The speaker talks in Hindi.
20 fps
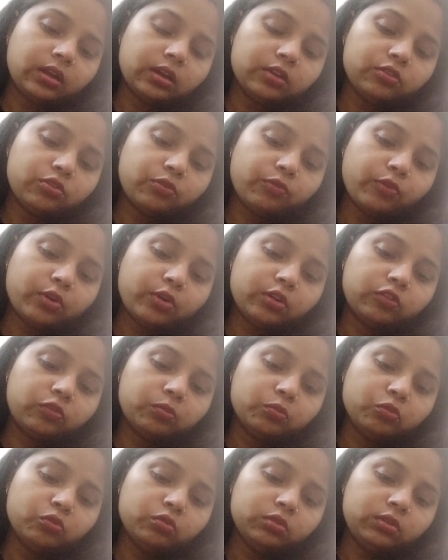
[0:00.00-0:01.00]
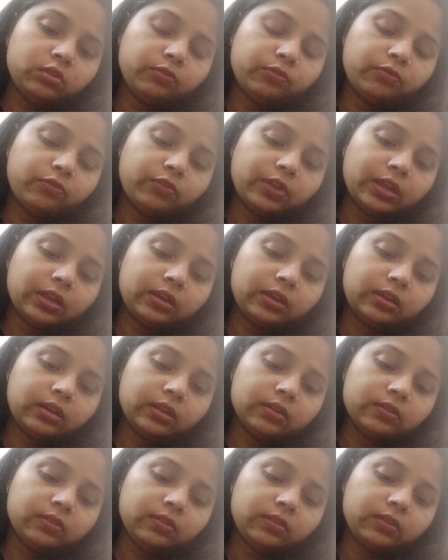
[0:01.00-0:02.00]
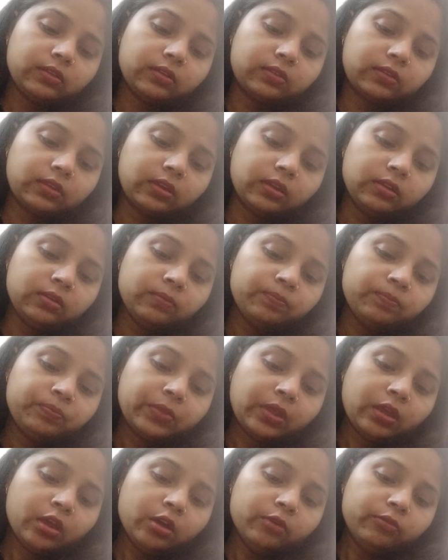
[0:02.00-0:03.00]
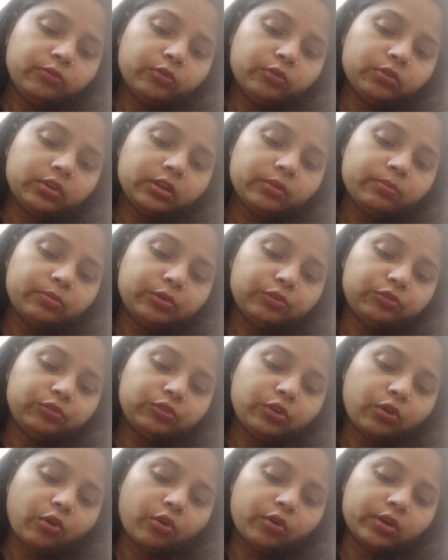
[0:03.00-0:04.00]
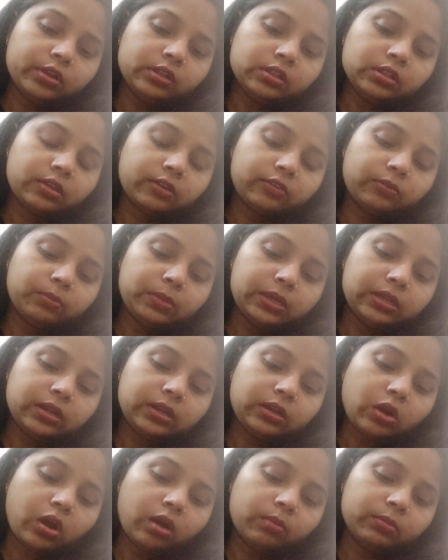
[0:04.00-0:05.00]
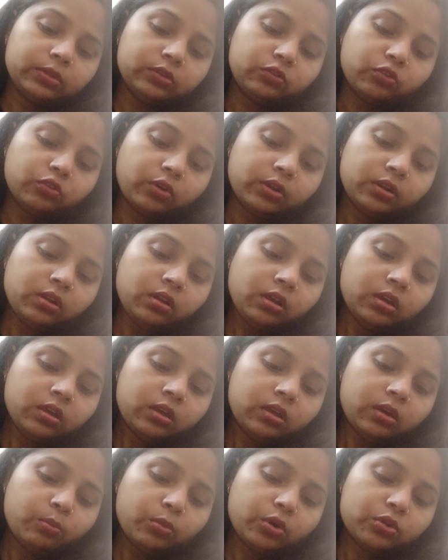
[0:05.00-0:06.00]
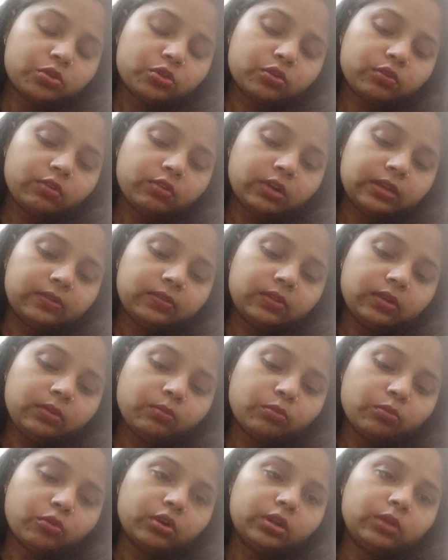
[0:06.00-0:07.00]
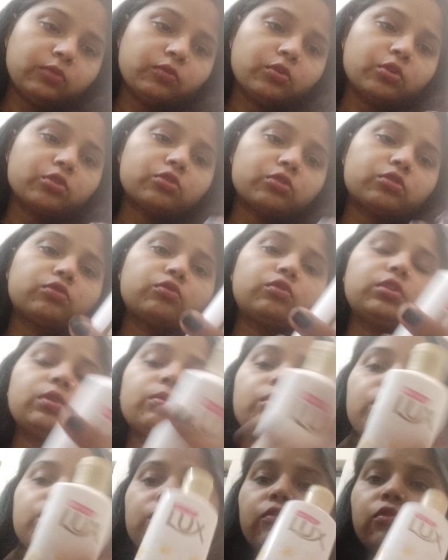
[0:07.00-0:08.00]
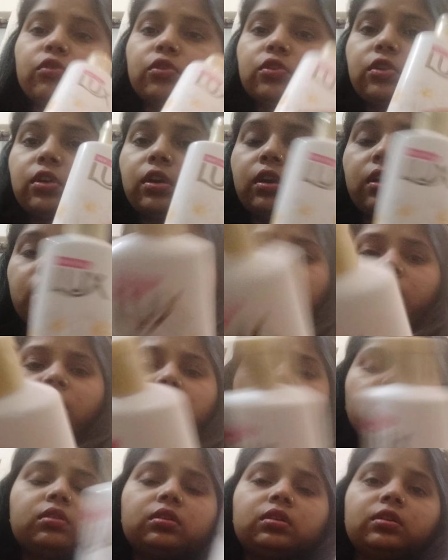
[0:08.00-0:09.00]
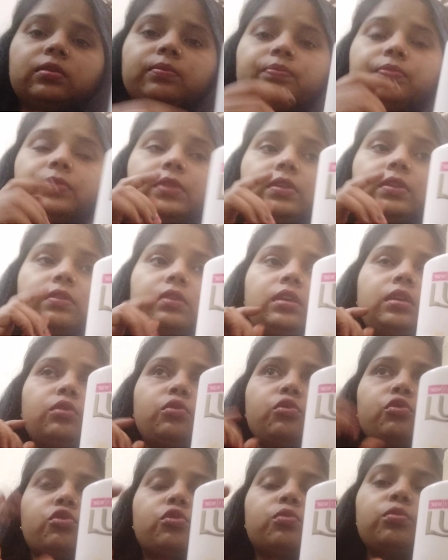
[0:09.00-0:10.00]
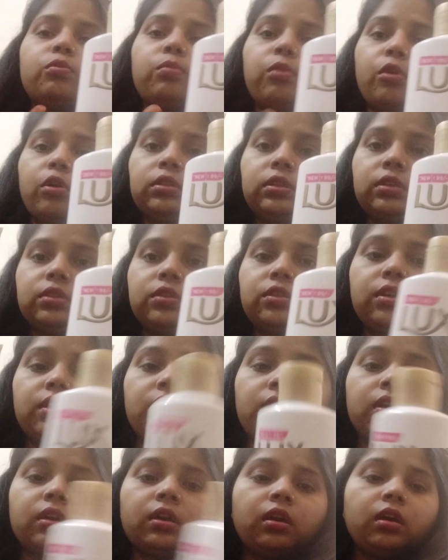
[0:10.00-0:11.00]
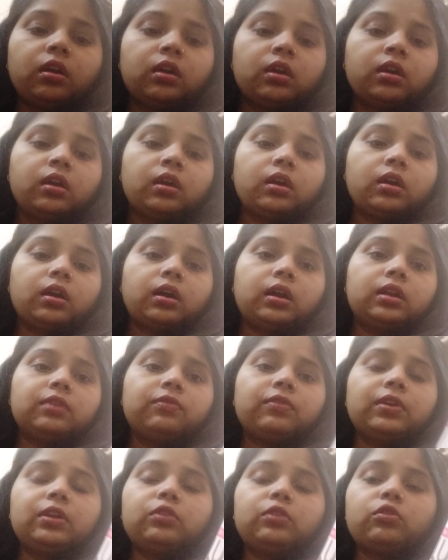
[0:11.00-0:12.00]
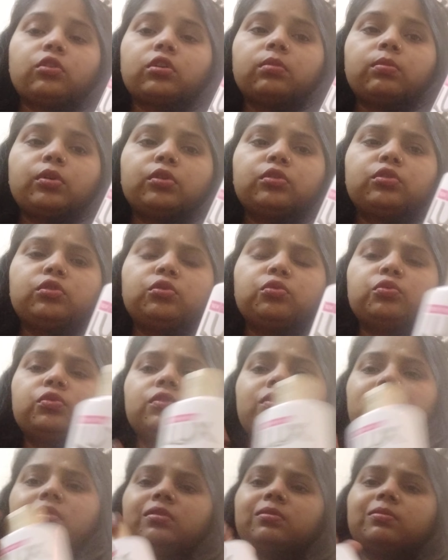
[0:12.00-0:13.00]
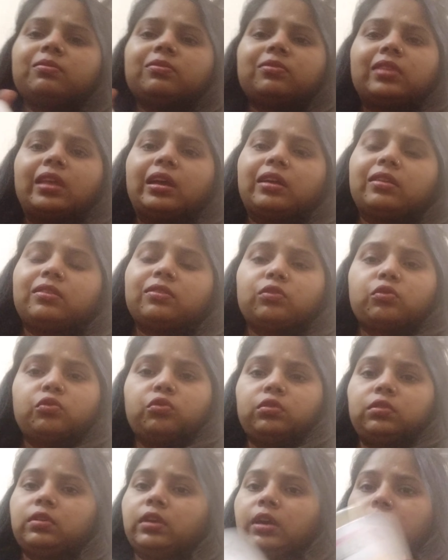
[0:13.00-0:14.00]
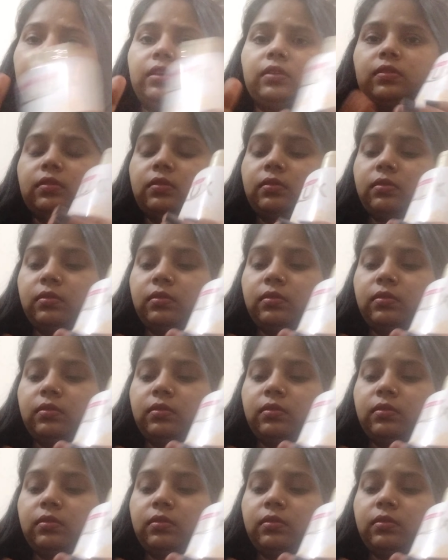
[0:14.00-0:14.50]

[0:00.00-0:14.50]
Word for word: टच फॉर स्मूथ फ्रेगनेंस स्किन फ्लोरल ब्यूटी ऑयल जैसमिन एंड आमंड ऑयल मॉइस्चराइजिंग बॉडी वॉश सो ये बॉडी वॉश है और इसकी खुशबू बहुत अच्छी है एंड इफ़ आई टॉक अबाउट यूज़ दैट्स गुड नाइस